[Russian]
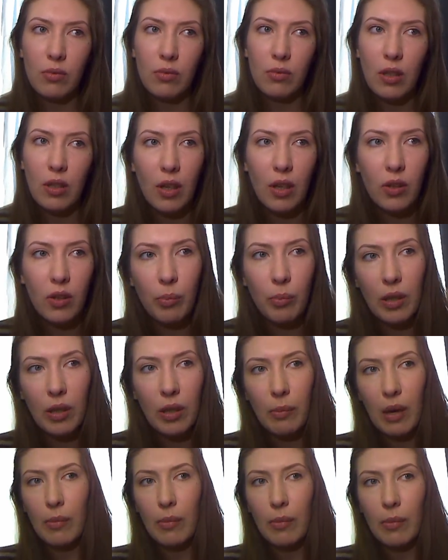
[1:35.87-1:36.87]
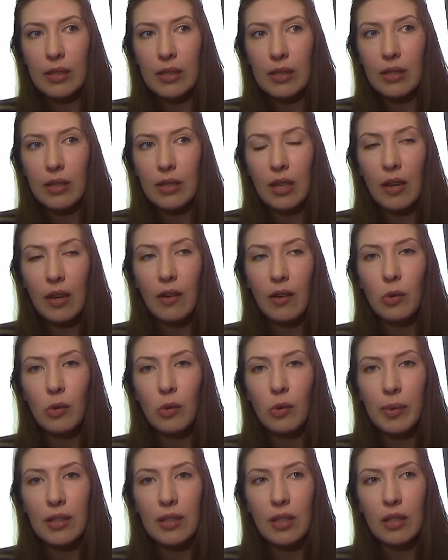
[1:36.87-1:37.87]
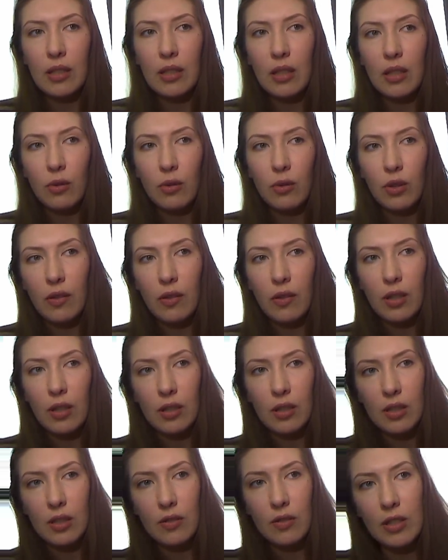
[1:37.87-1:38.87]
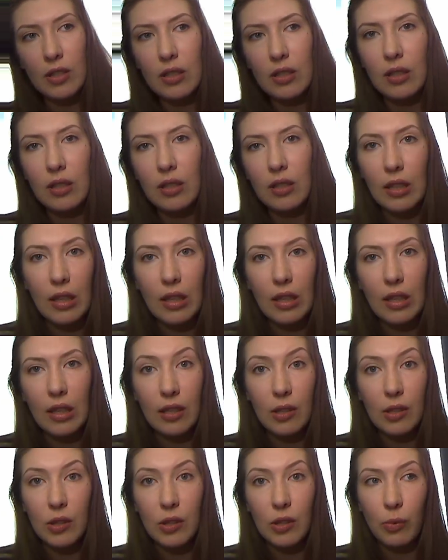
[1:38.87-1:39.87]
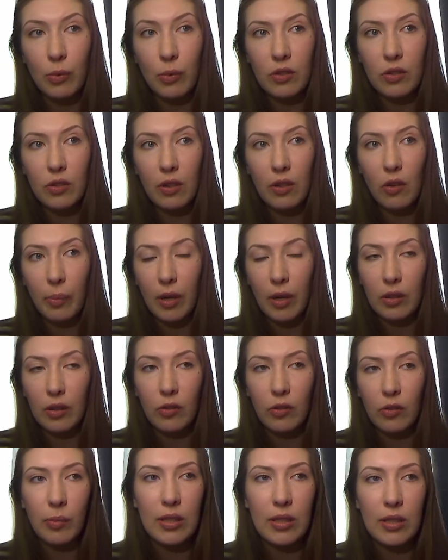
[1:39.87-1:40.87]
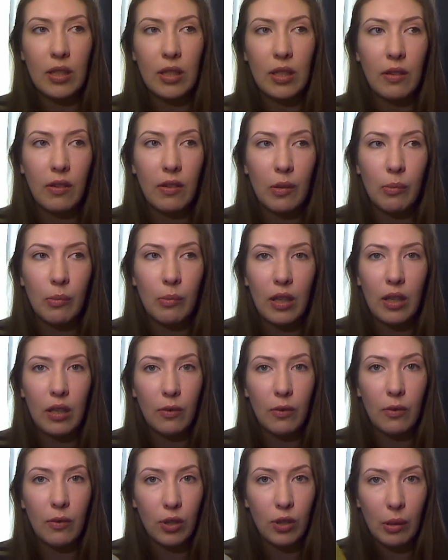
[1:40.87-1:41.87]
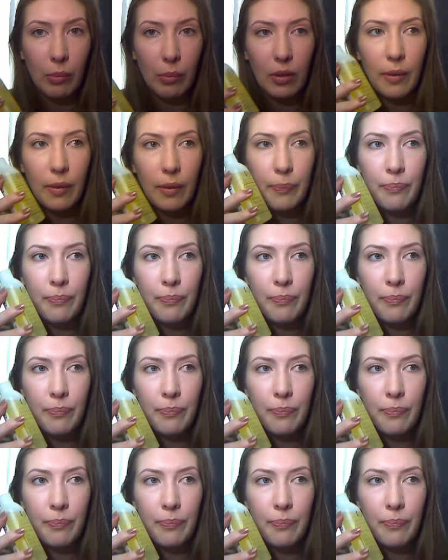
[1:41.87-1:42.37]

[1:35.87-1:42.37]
и оно было моим must-have, но последние, вот, наверное, с весны я не использовала, поэтому в must-have моих его не было.